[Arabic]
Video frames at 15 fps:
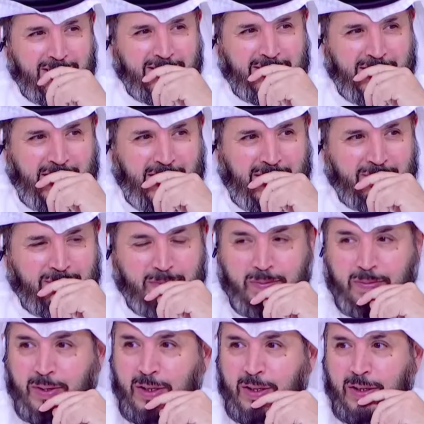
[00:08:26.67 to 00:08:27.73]
سلام
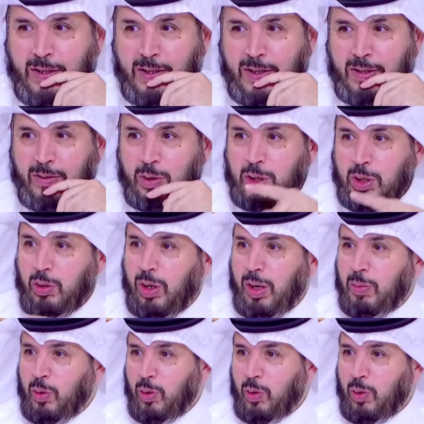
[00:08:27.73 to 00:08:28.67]
وش تقول يا ابو